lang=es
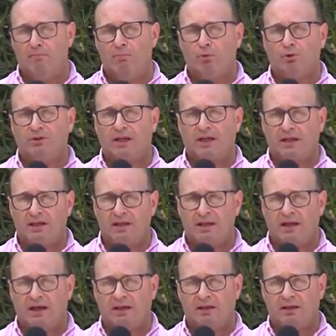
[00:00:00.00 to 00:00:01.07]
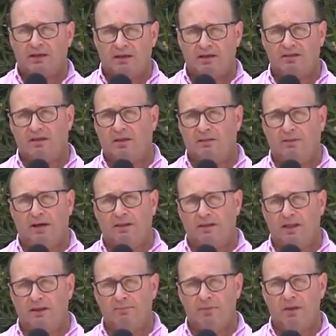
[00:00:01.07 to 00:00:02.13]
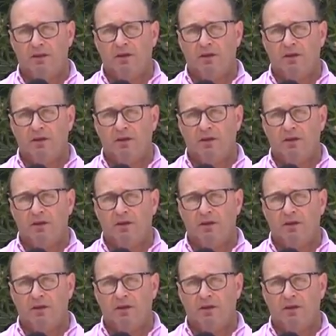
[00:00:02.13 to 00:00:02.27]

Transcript: muy tranquila esa demanda.